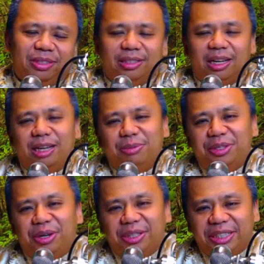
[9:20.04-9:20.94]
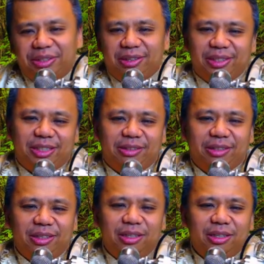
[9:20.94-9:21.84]
哪个不是又好气又好笑的？
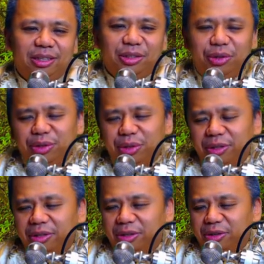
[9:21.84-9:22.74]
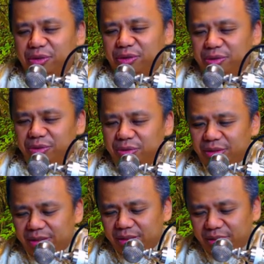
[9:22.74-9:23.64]
所以说，
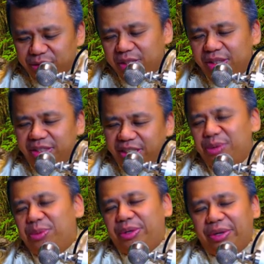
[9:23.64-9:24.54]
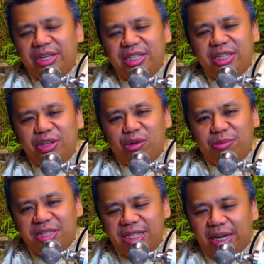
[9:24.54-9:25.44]
众生皆苦的原因是因为我
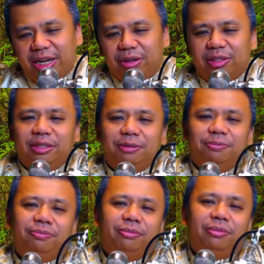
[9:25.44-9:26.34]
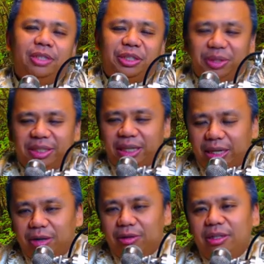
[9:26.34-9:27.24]
们想要的有想
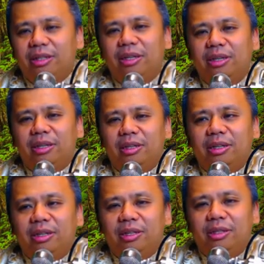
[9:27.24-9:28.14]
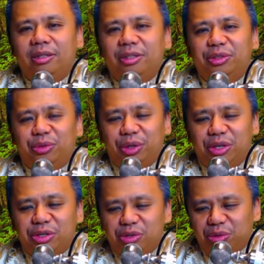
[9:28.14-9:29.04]
要的。所以
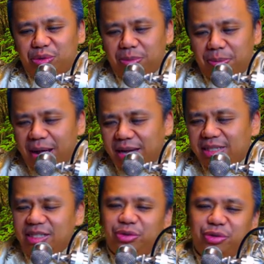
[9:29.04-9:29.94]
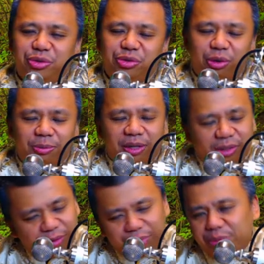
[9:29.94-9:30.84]
是说，我们怕失去，所以我们很
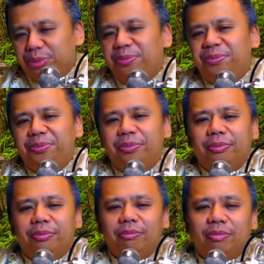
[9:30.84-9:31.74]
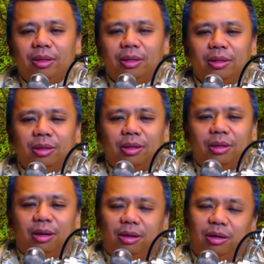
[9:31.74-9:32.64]
痛苦。
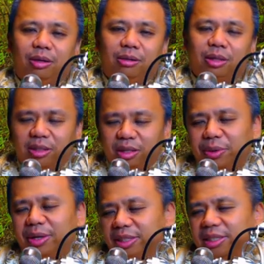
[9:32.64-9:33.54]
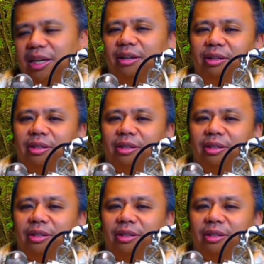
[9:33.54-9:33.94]
哦，可是各位要知道，